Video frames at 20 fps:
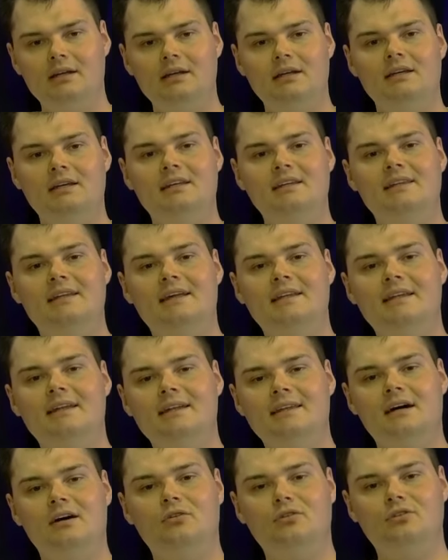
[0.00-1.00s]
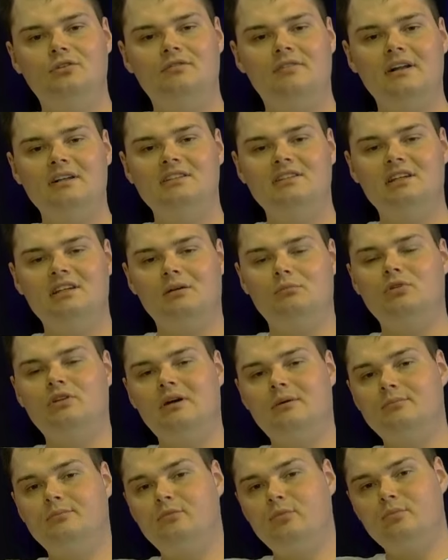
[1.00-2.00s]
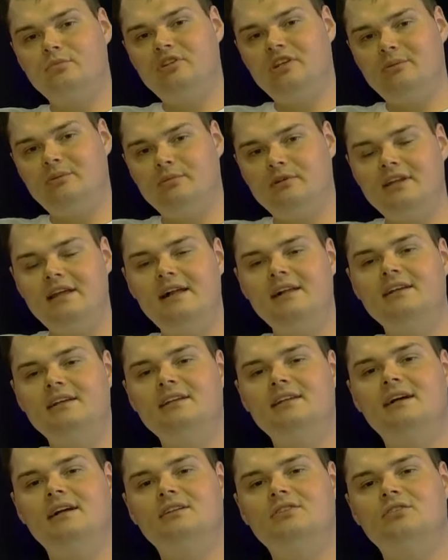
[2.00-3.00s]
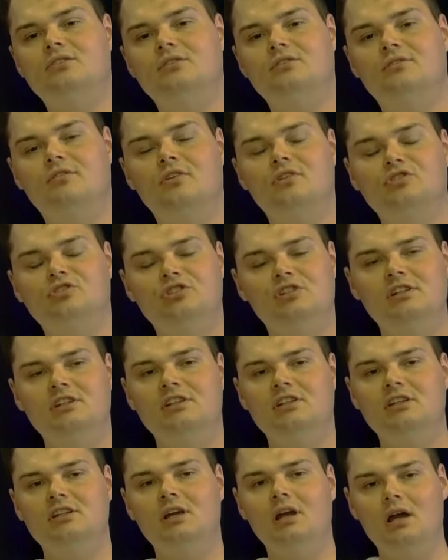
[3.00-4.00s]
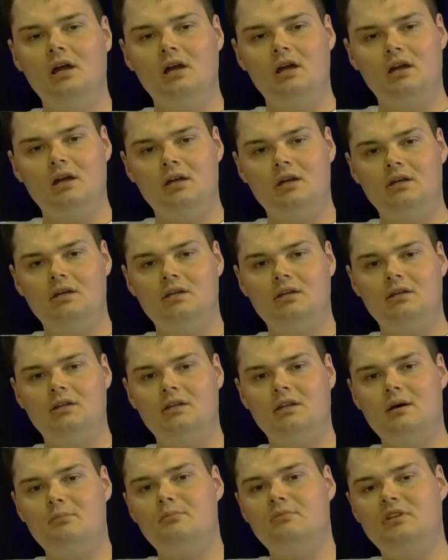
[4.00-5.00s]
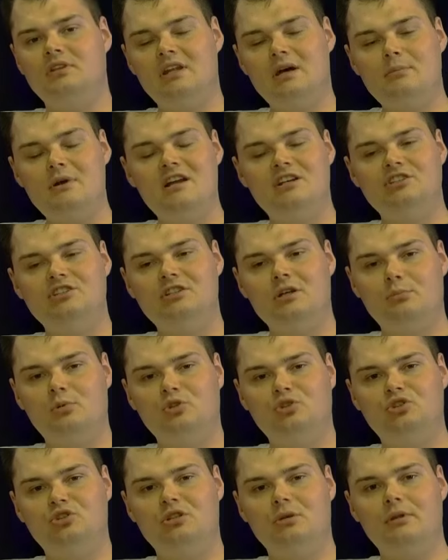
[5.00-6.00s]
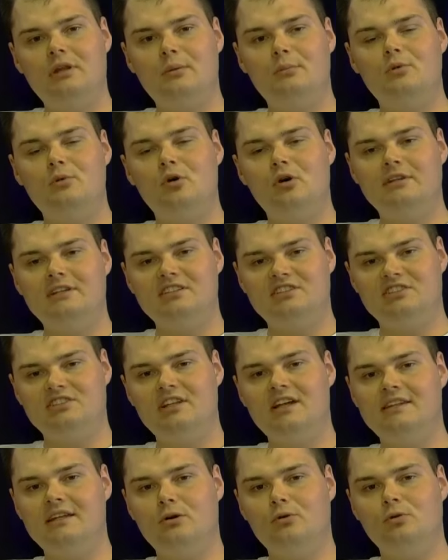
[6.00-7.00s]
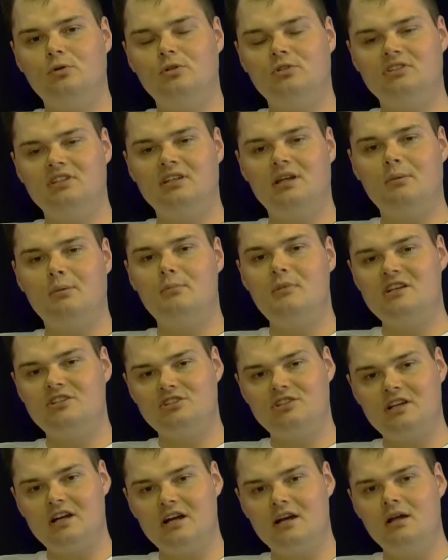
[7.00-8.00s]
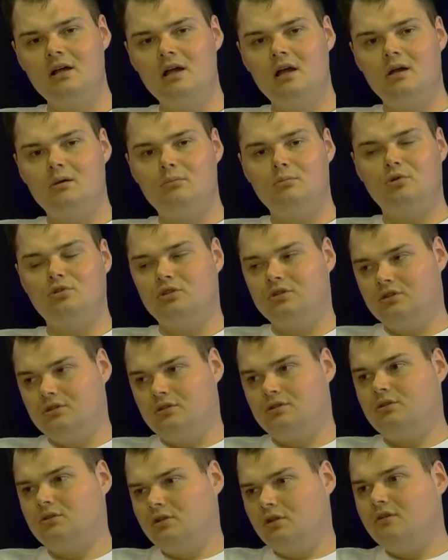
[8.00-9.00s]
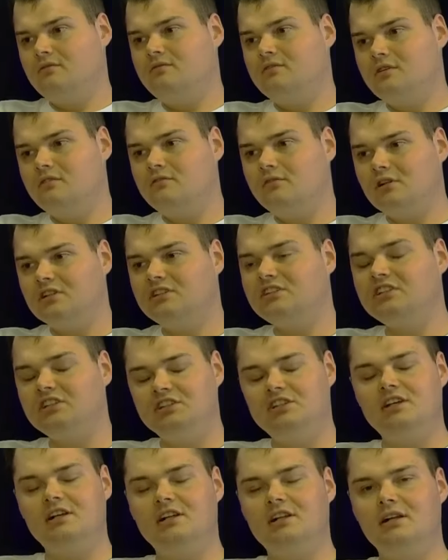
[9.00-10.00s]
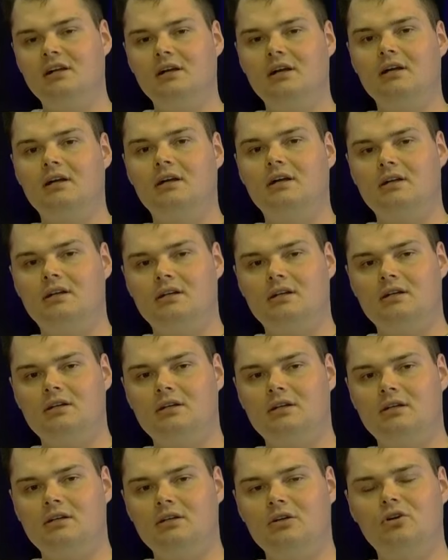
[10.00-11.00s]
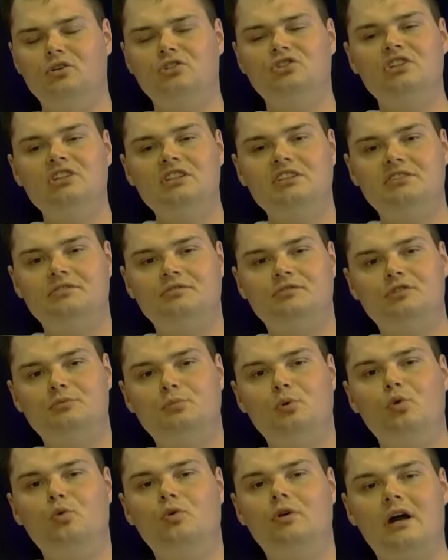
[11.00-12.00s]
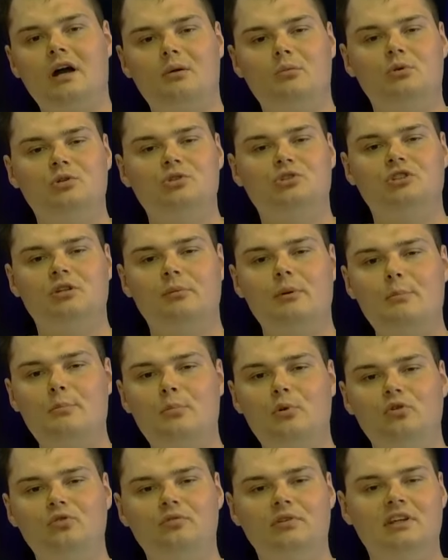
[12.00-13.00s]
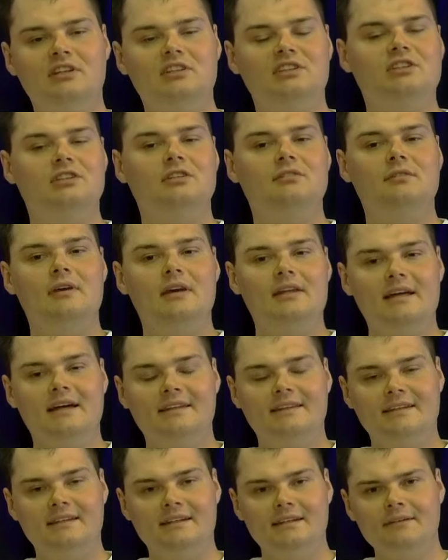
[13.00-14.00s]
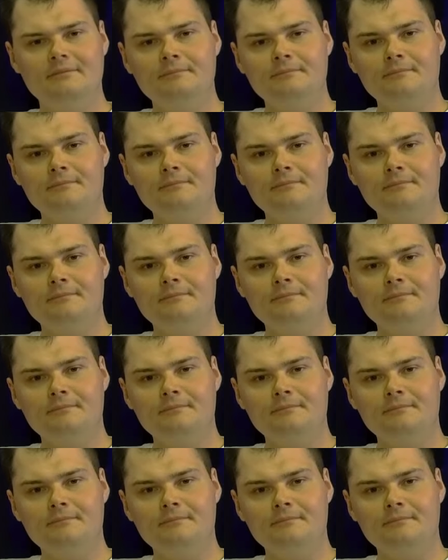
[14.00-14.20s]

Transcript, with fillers: inna data otwarcia, bo tam zamknęli, teraz otworzyli. E, na, na męża potrzebna była też data urodzenia męża, bo nowy właściciel. E, gorzej jest w bo trzeba porównać dwie daty